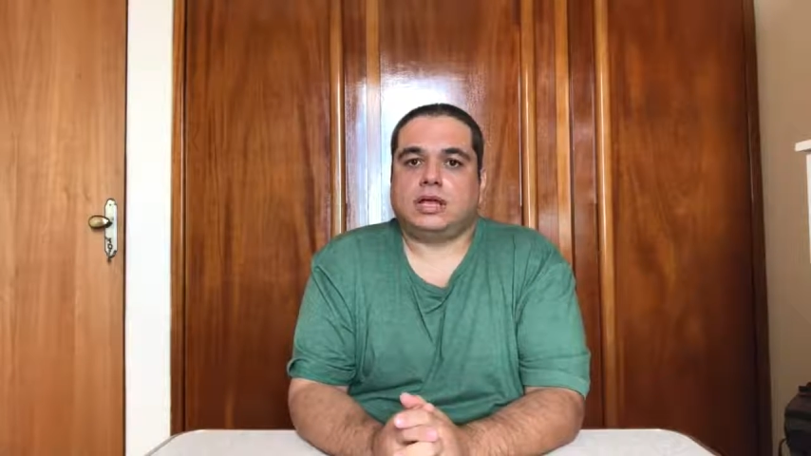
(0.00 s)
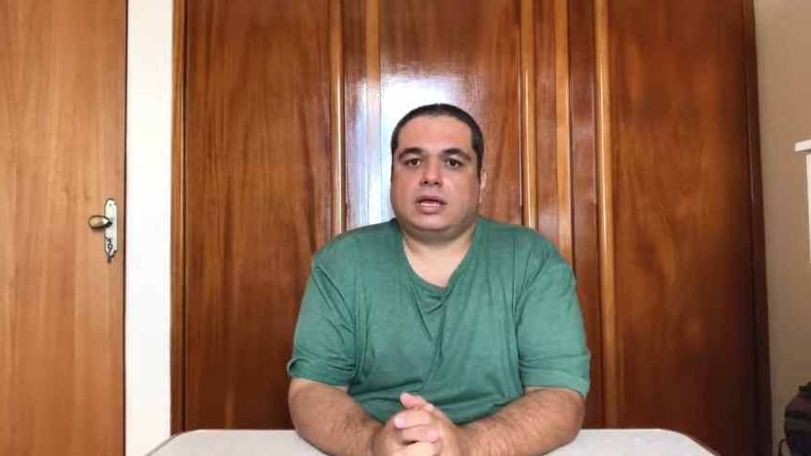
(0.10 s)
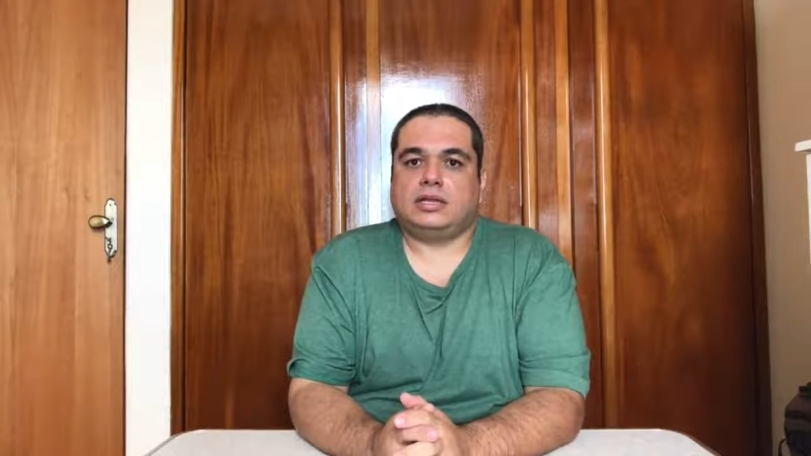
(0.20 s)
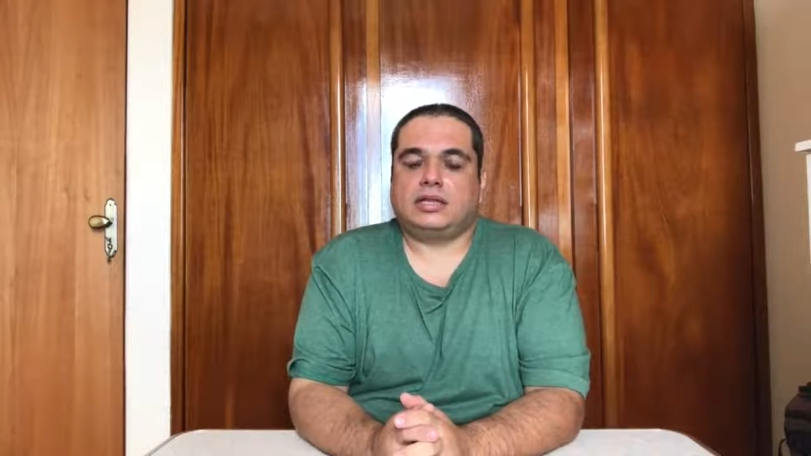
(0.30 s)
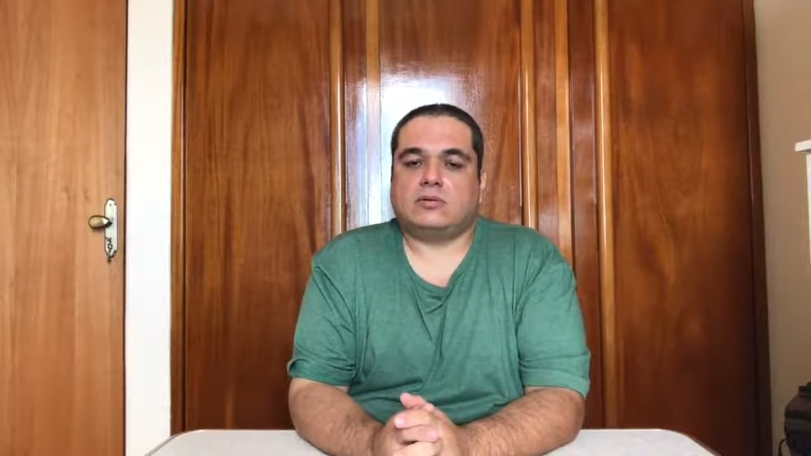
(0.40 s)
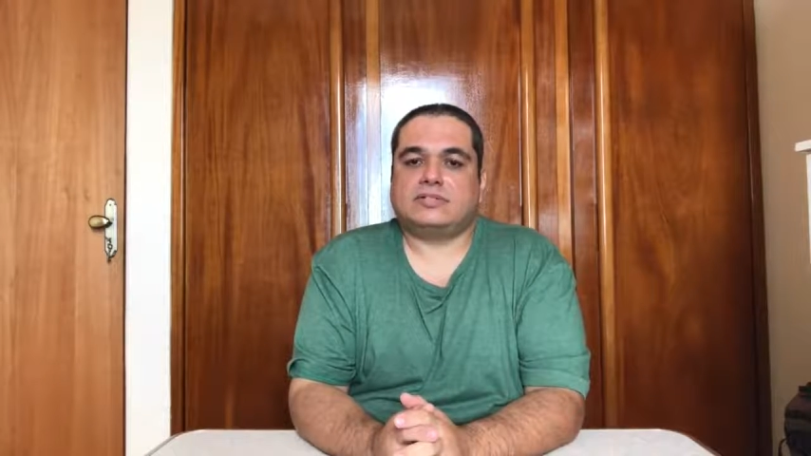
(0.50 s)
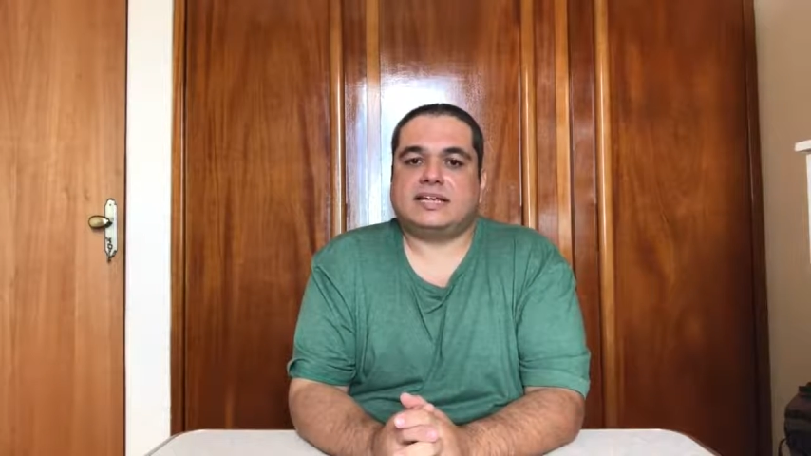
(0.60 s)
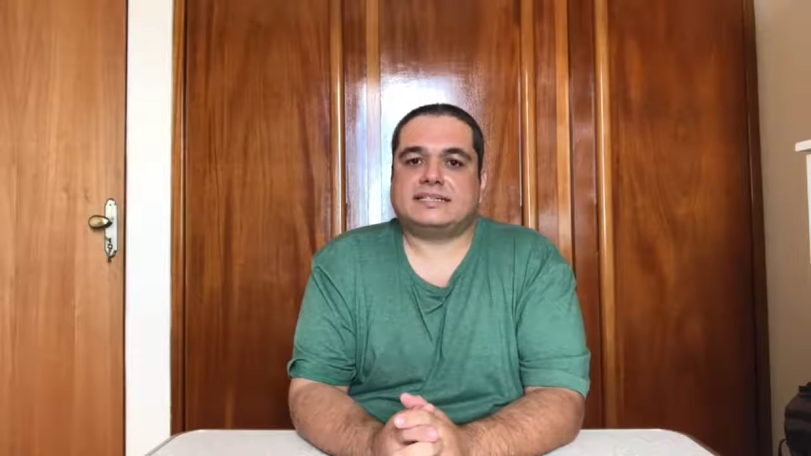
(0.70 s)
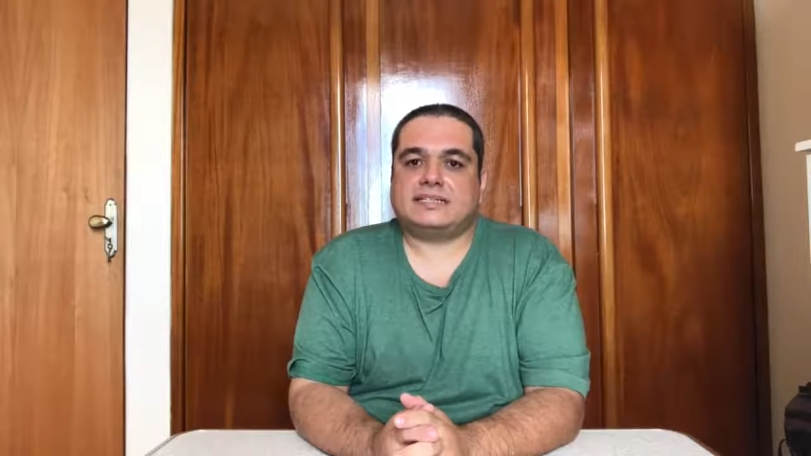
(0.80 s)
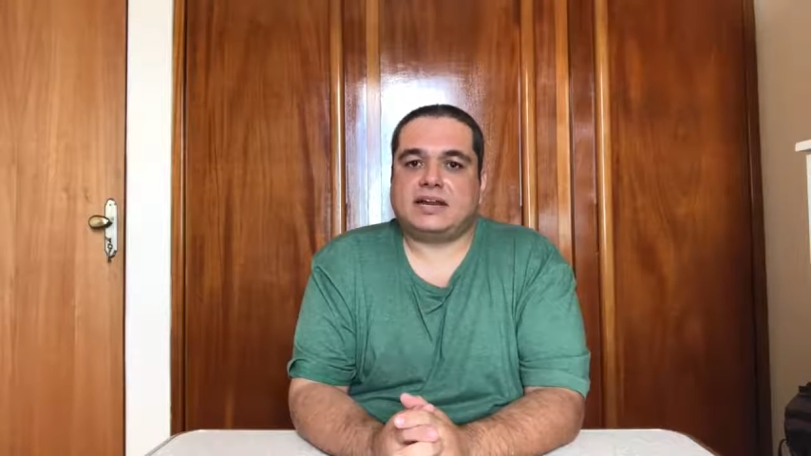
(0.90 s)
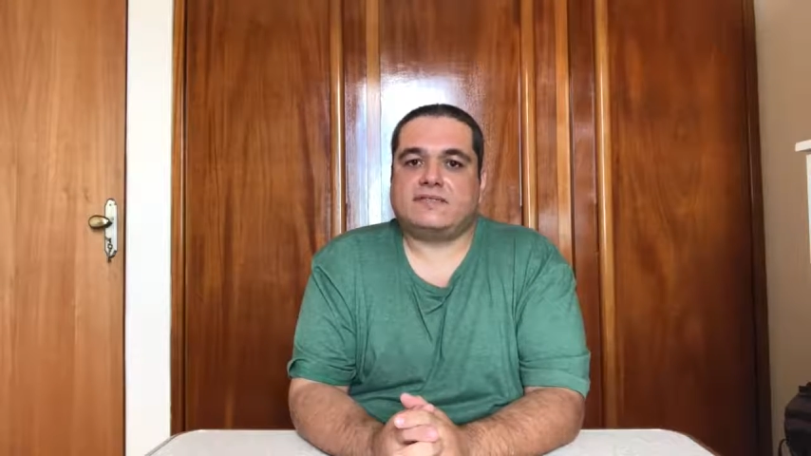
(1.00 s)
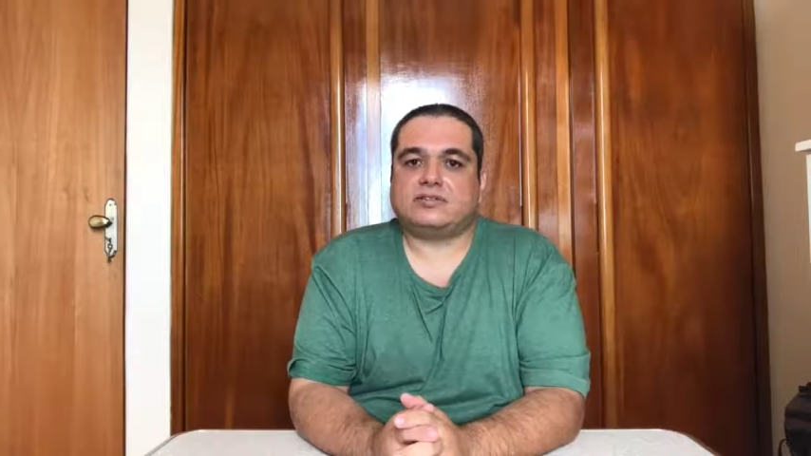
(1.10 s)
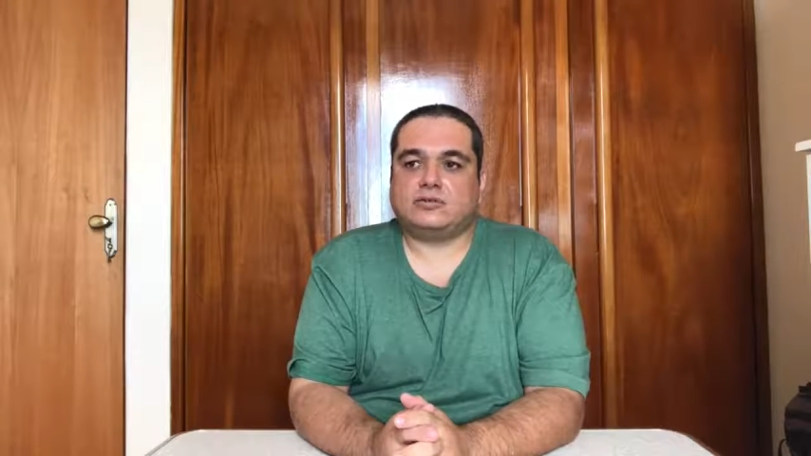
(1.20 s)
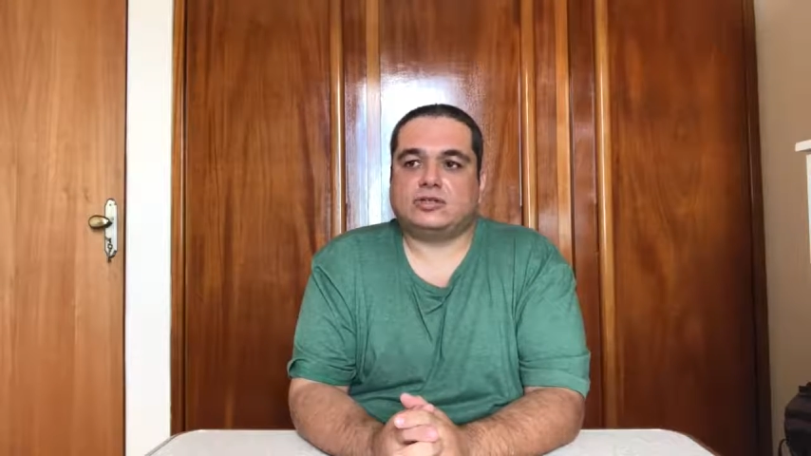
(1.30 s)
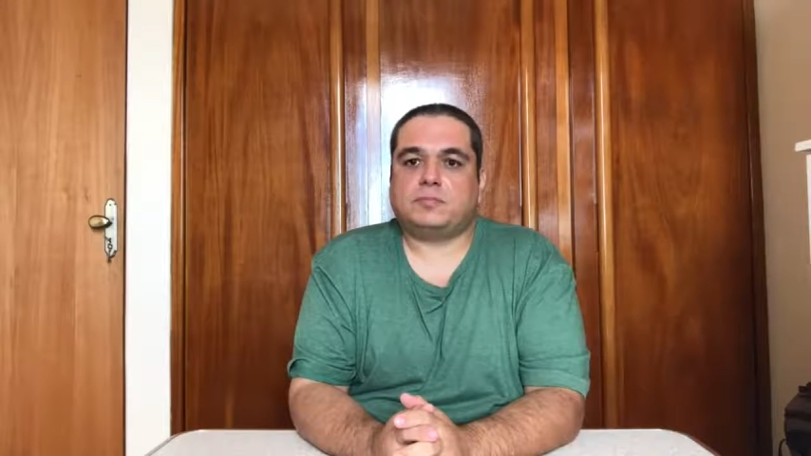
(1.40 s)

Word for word: Então, se as trevas hoje